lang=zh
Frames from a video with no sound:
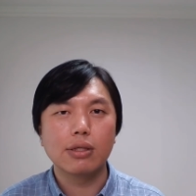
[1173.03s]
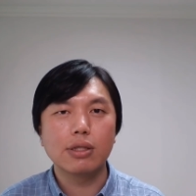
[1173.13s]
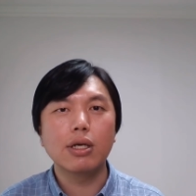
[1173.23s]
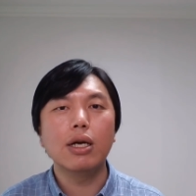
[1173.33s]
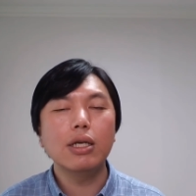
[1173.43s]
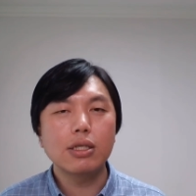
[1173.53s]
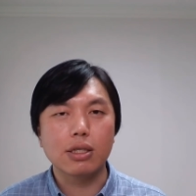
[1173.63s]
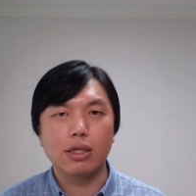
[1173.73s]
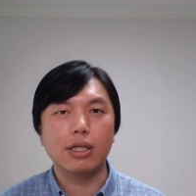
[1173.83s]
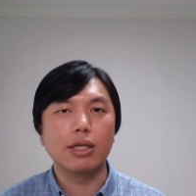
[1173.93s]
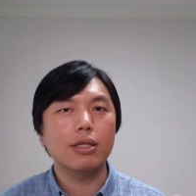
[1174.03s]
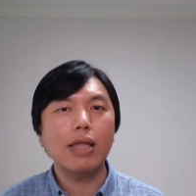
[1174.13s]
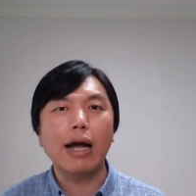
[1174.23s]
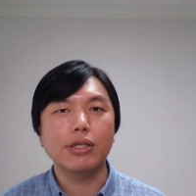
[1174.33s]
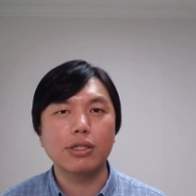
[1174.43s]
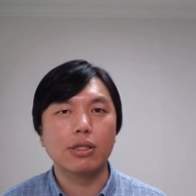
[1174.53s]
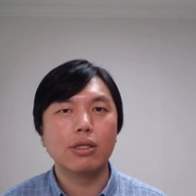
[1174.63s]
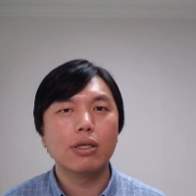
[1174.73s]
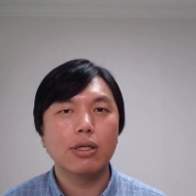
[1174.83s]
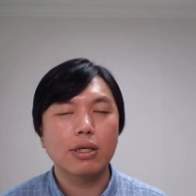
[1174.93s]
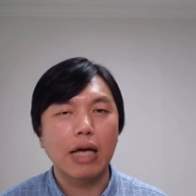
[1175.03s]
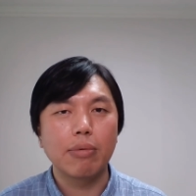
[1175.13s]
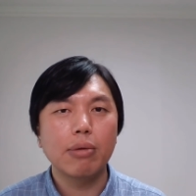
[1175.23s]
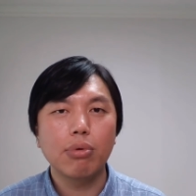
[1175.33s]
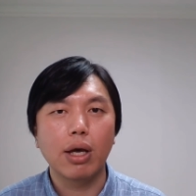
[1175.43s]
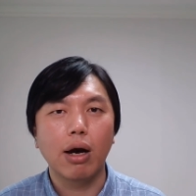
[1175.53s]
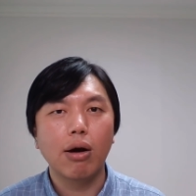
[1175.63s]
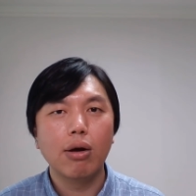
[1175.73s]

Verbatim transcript: 这是历史的一个大势，改变不了。